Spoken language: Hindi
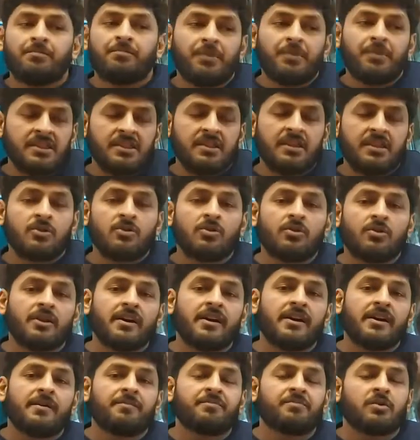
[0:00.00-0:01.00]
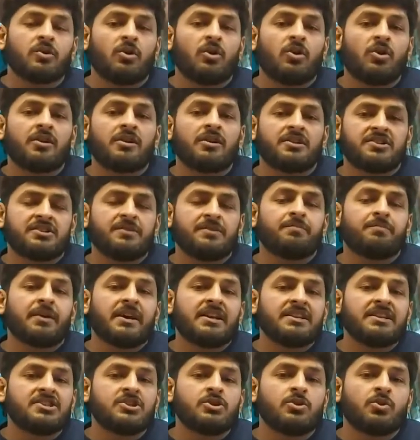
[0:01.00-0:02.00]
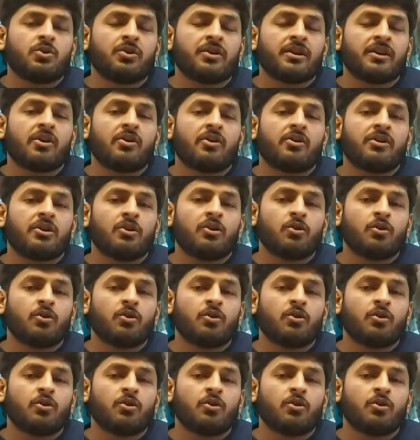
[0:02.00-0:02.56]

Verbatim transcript: बंदर हो गया और चिंपैनजी हो गया और